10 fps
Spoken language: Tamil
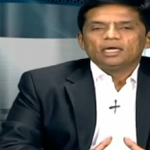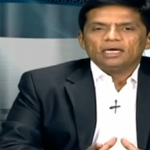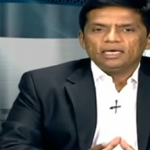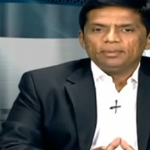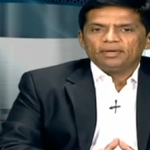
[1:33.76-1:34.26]

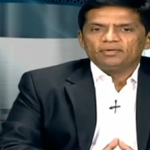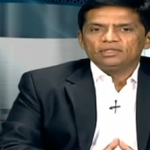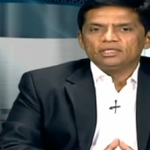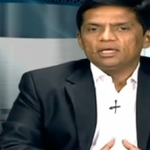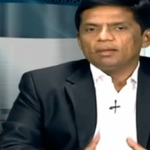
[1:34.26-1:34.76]
கண்டிப்பாக
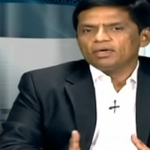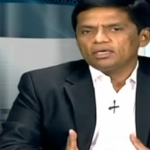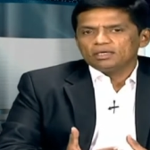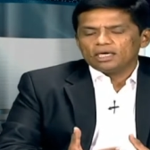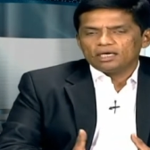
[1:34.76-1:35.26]
வந்து
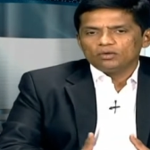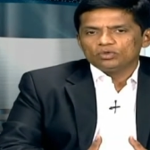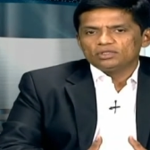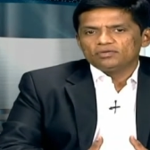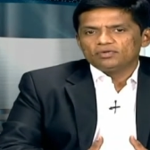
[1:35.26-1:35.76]
நமக்கு கடன்
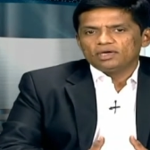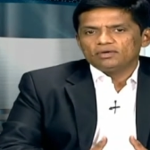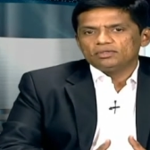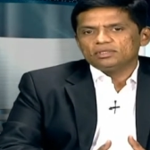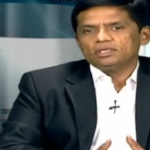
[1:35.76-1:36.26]

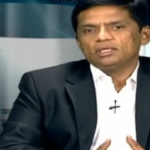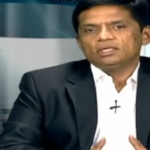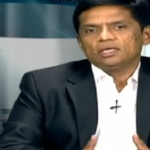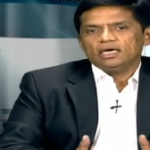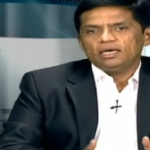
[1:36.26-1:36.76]
கொடுத்தவங்களை வந்து
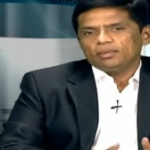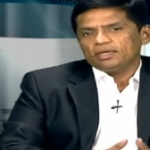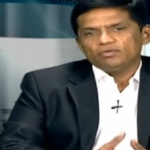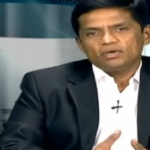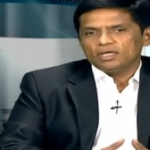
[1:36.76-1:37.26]

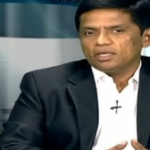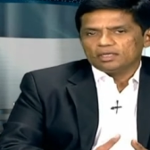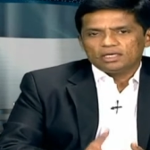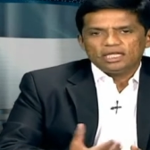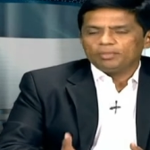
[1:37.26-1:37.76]
கண்டிப்பாக இவங்க
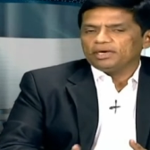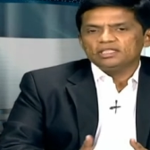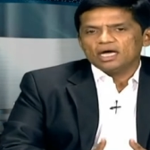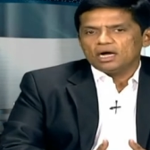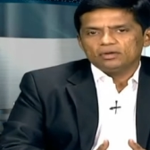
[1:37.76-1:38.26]
கிளியர்
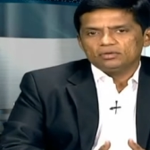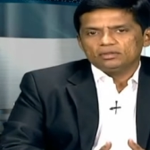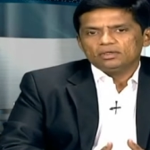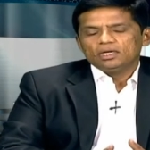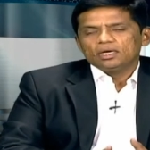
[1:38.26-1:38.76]
பண்ணி தான்
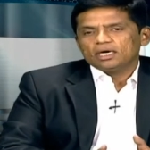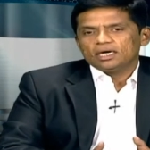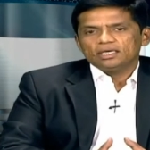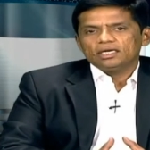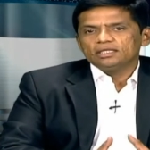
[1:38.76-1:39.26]
ஆகணும்
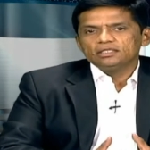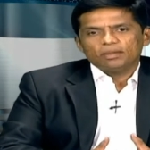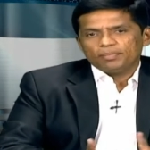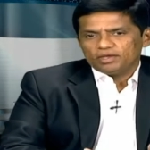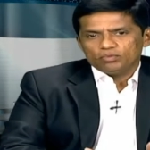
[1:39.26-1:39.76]
கடன்லேருந்து
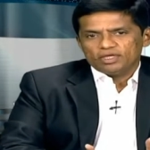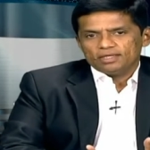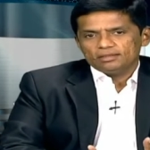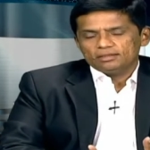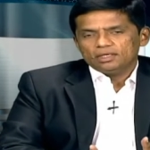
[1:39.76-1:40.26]
தப்பிக்க
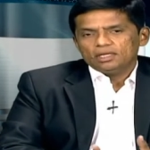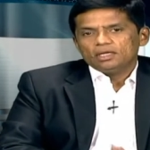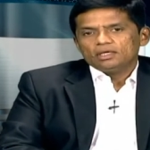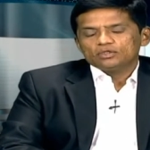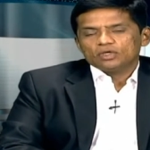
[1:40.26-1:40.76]
முடியாது
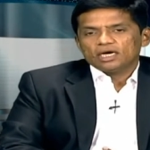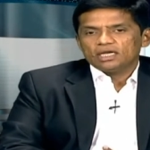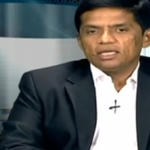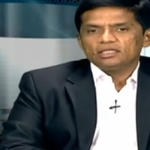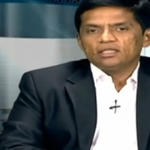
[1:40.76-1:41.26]
ஸோ
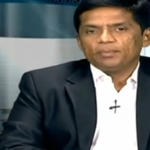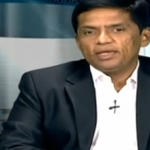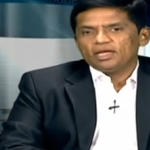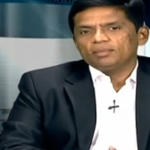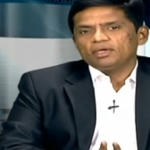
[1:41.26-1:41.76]
கடன்லேருந்து
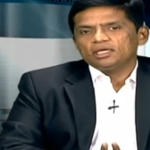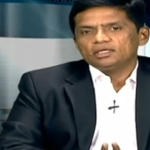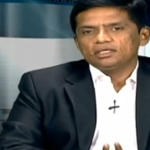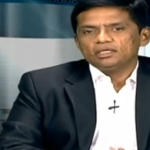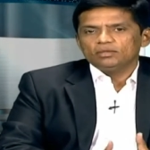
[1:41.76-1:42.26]
தப்பிக்காமல்
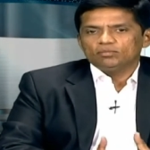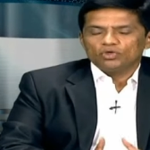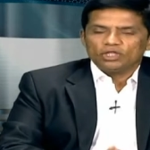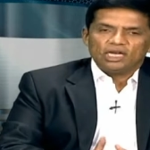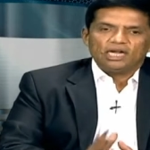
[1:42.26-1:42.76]
இருக்கிறதுக்கு
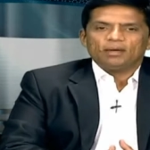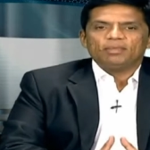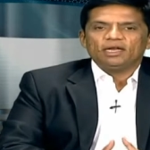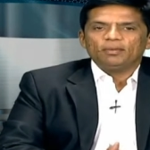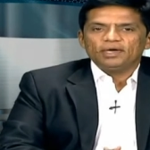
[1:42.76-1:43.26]
முதல்ல
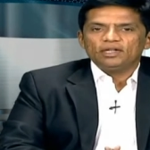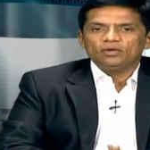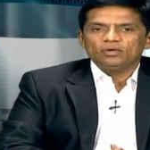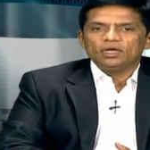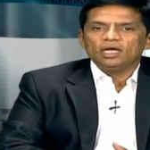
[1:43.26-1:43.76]
நம்ம என்ன
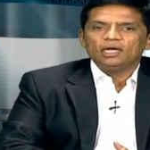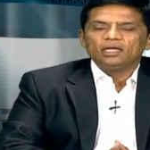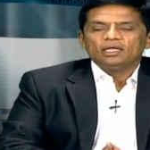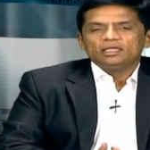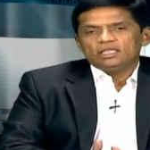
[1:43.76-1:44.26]
பண்ணியிருக்கணும்னா
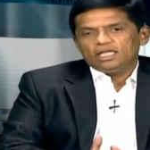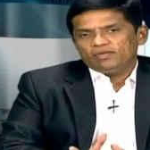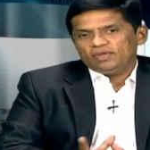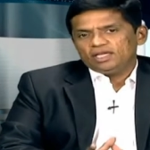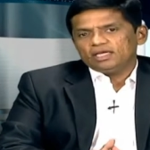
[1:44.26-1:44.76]

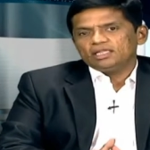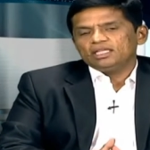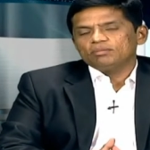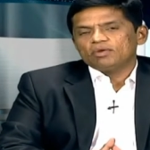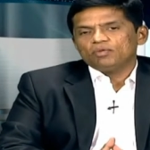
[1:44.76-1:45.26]
தேவைக்கு
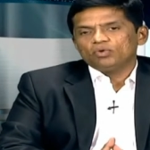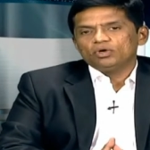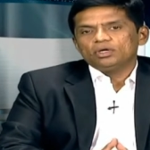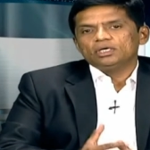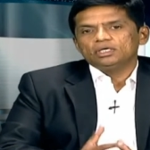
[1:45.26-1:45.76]
அதிகமாகவோ
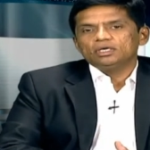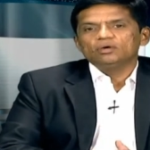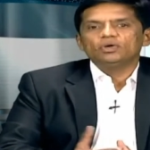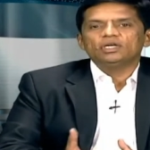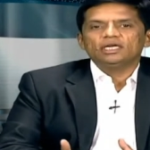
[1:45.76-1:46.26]
டேர்ன்
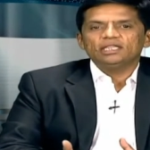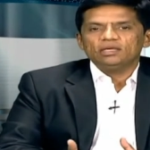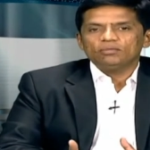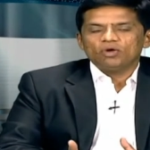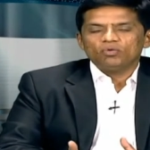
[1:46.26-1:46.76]
ஓவருக்கு
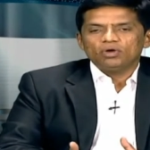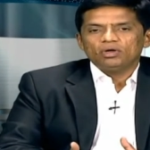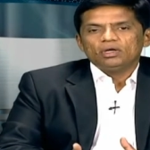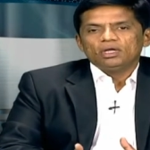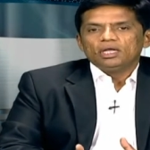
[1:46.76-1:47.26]
அதிகமாகவோ
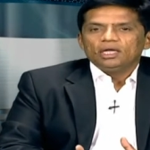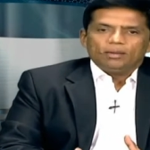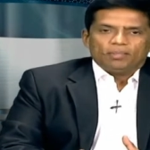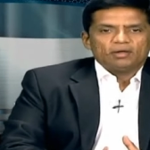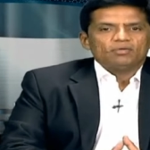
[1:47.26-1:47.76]

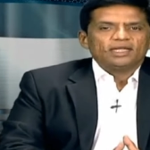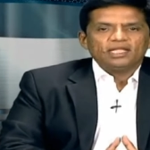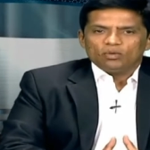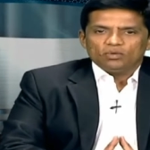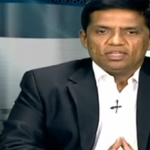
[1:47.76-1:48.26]
பணம்
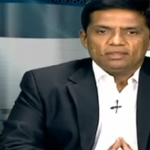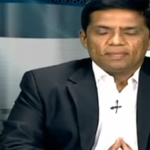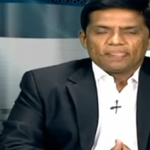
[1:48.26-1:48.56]
வாங்கியிருக்கக்கூடாது